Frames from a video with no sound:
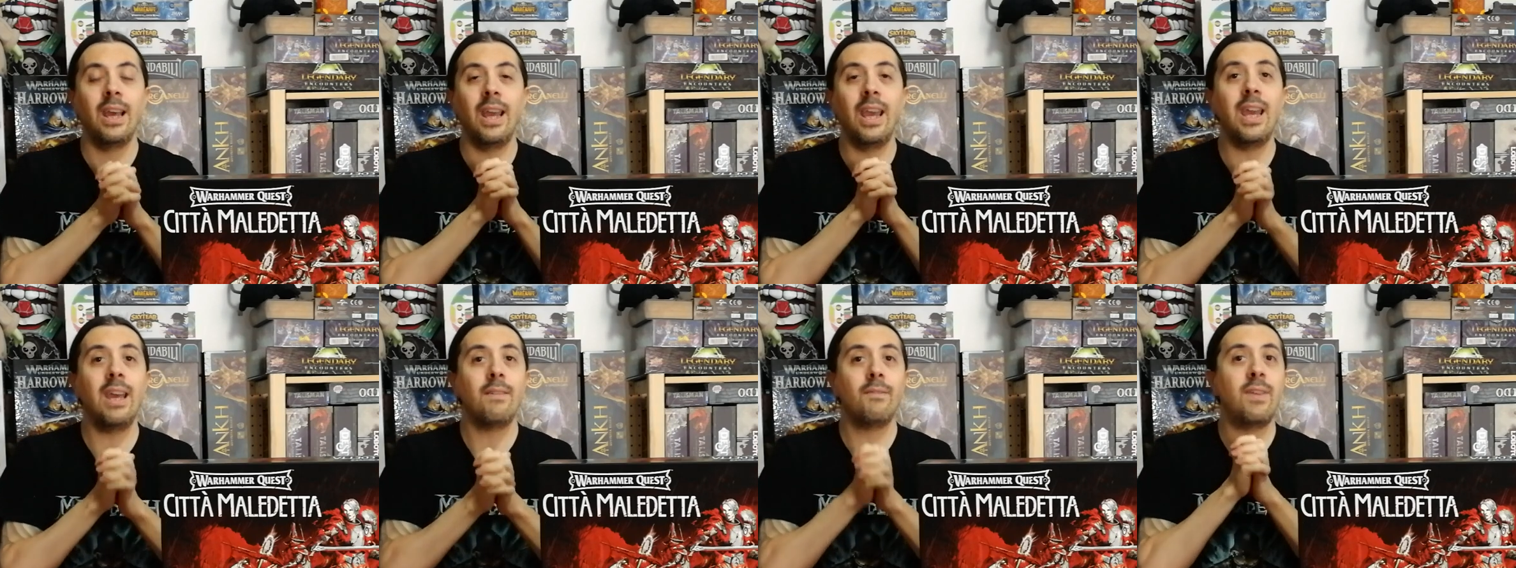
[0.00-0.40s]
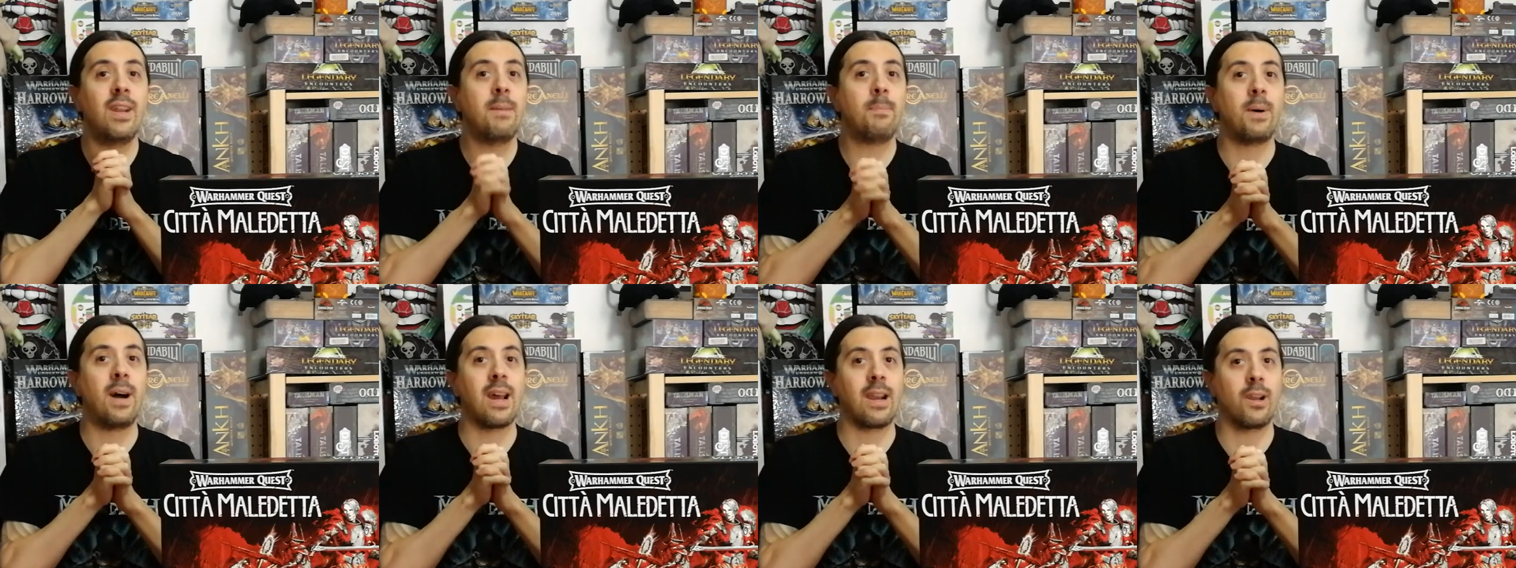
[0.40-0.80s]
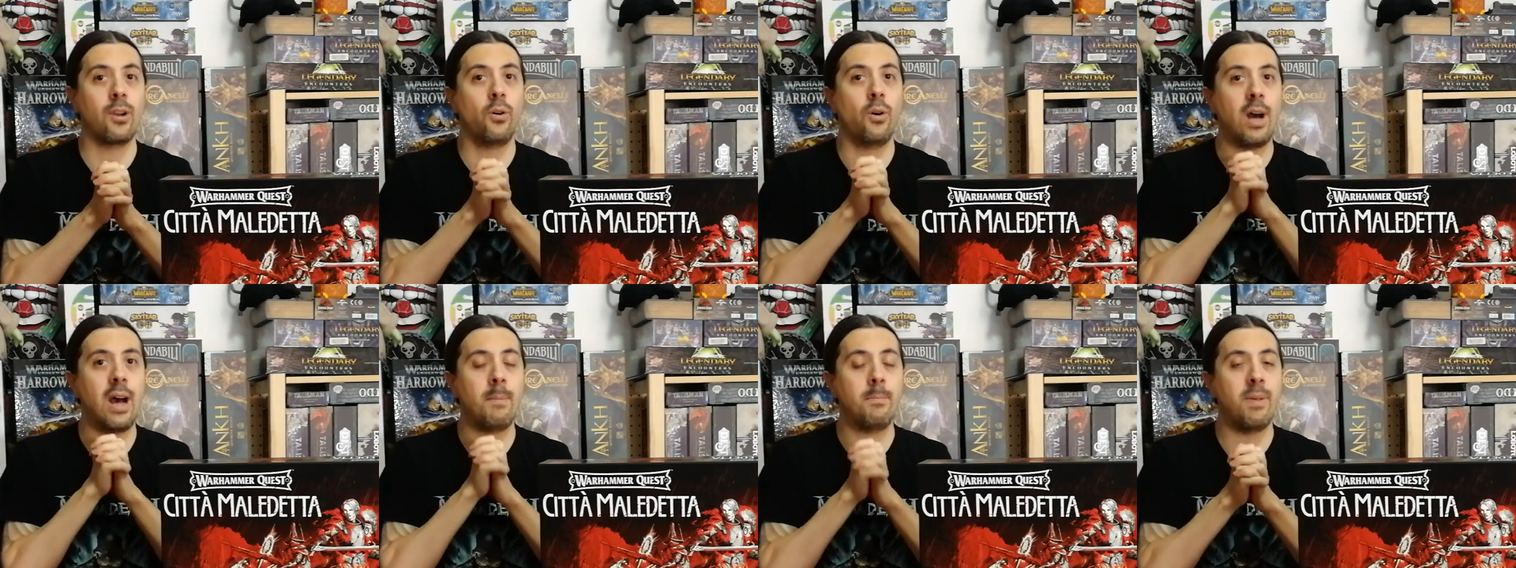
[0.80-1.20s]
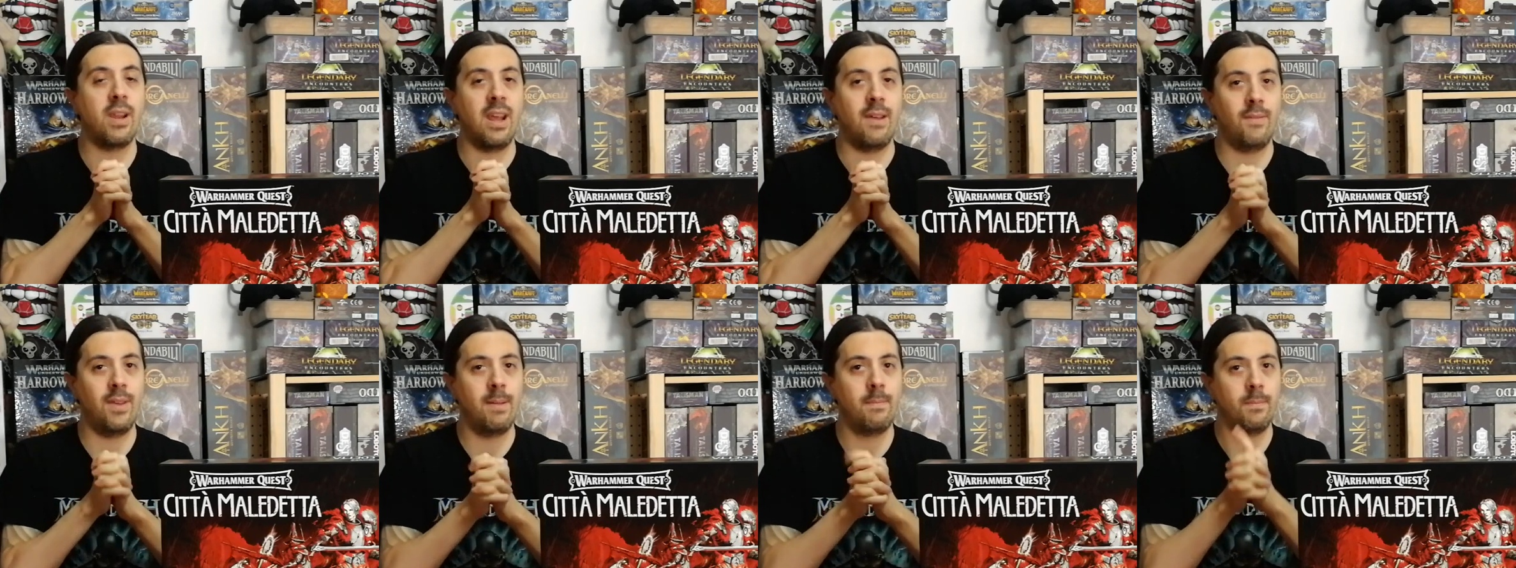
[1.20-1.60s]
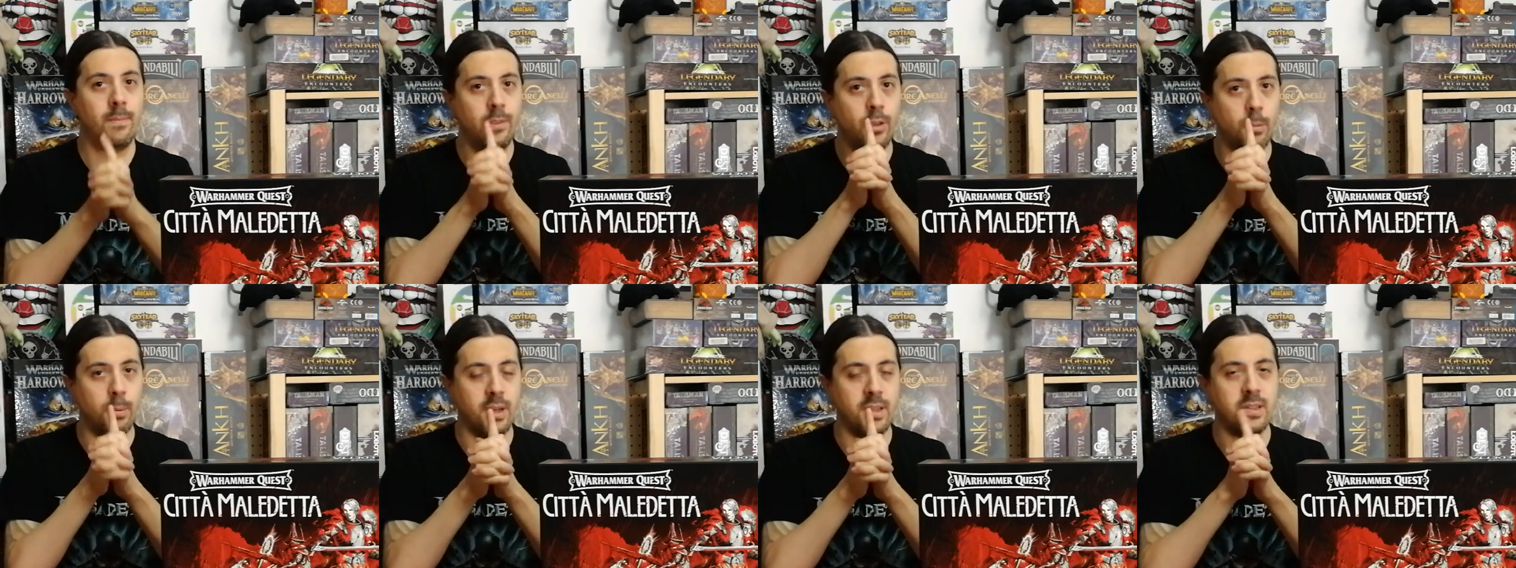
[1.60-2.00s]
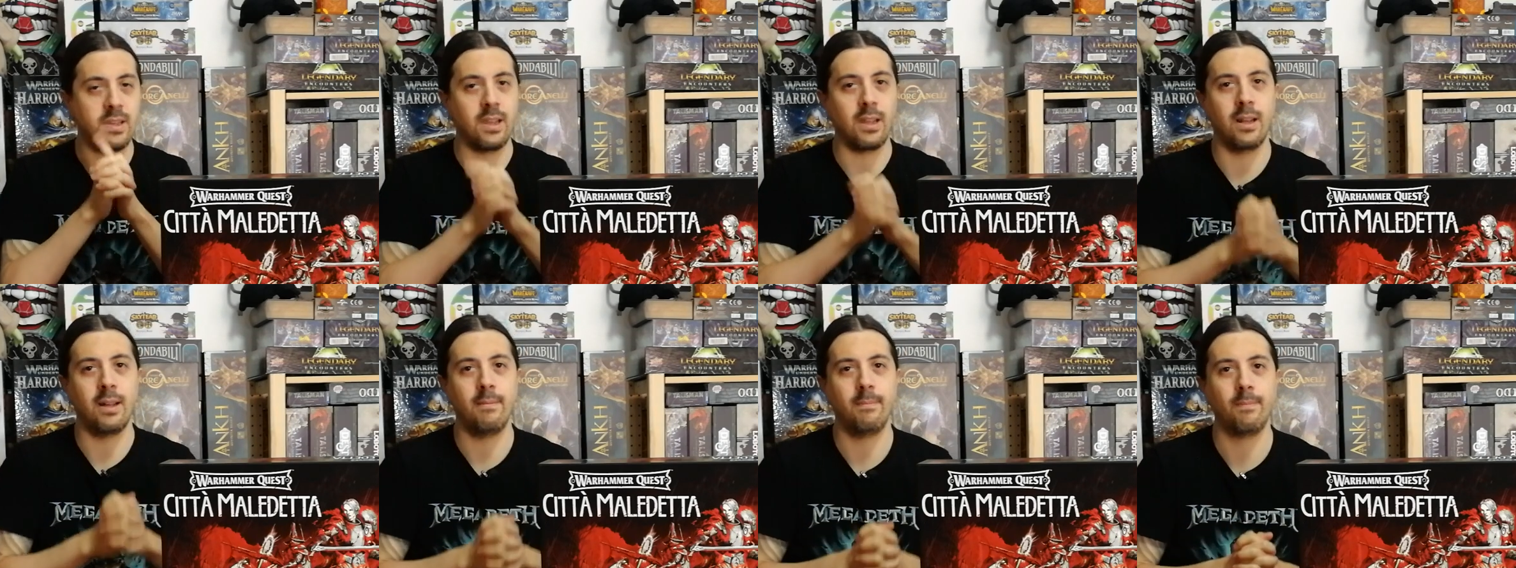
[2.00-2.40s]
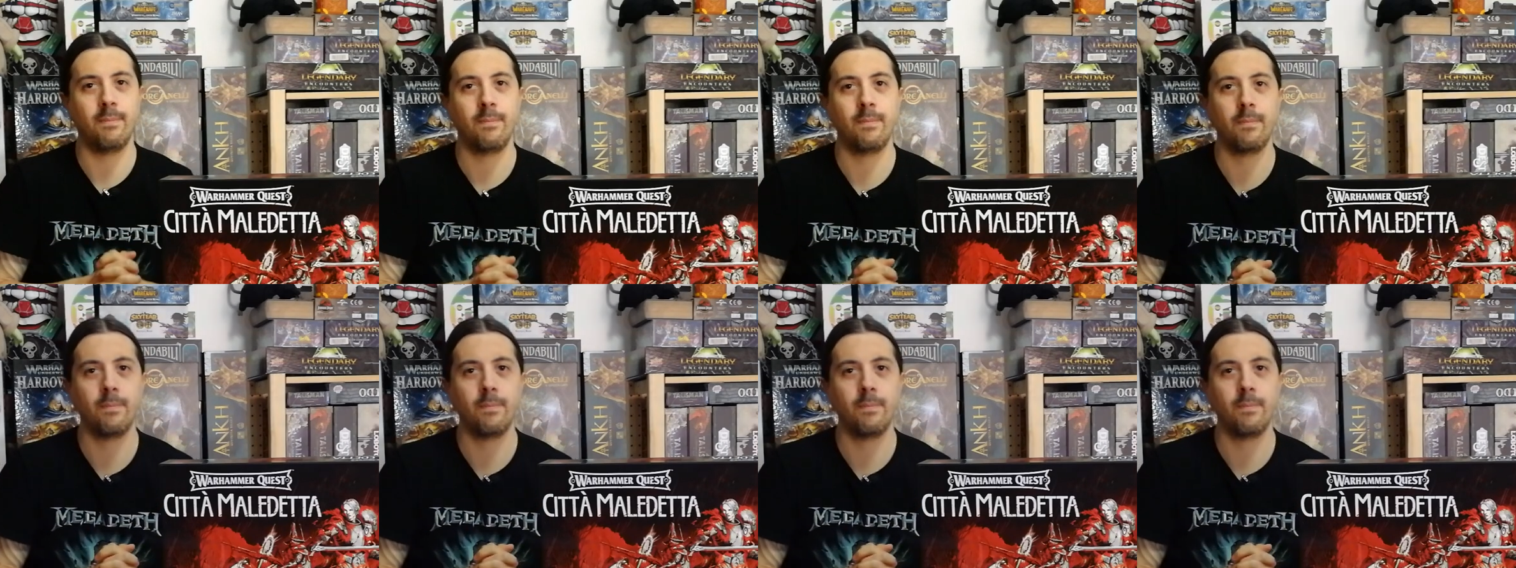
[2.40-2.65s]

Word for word: e ve ne parlo a breve dopo la sigla.